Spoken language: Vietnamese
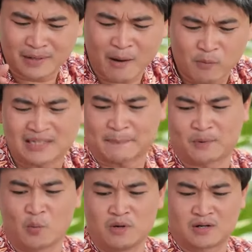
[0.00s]
không có tập
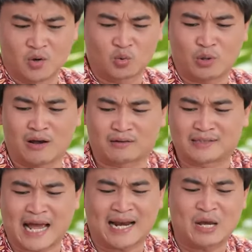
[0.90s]
trung được luôn tôi lật từ
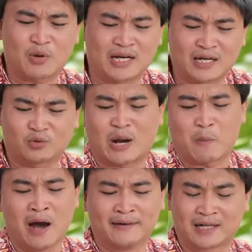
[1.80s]
trang này qua trang kia tôi
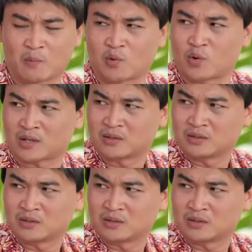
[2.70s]
đọc hình không luôn á